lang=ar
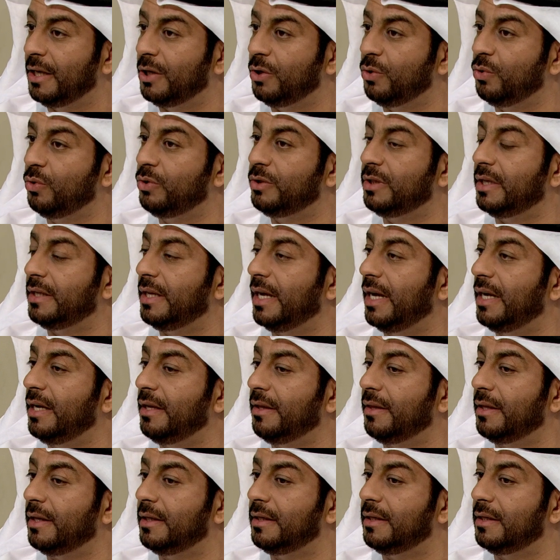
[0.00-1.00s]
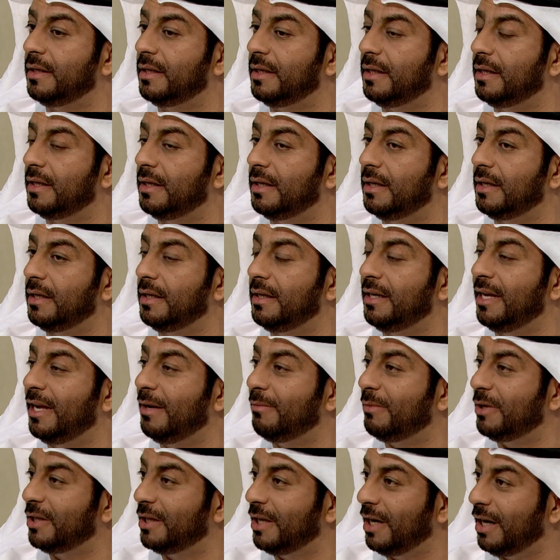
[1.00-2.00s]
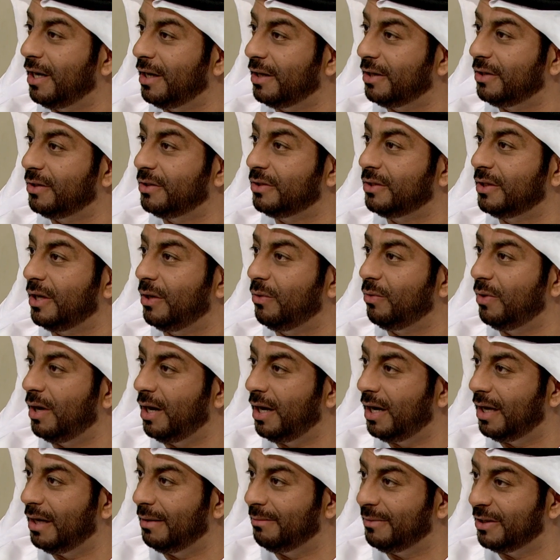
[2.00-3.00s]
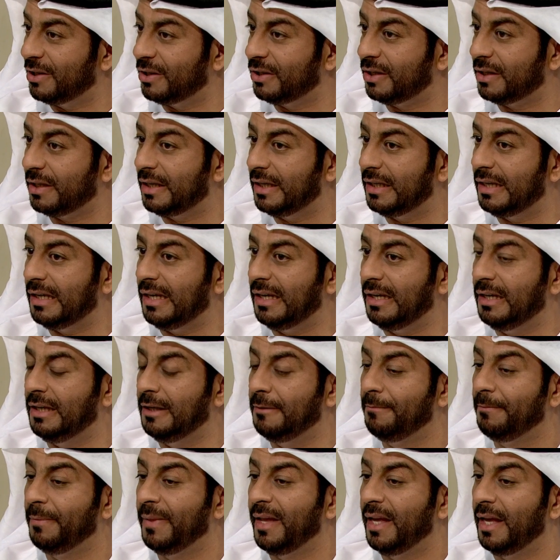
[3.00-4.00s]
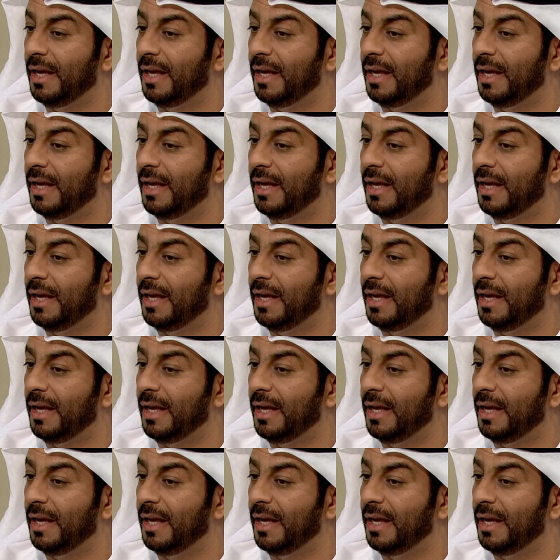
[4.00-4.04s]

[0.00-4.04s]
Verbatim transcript: يوجد ايضا آه، للمدارس او اهالي المنطقه يعني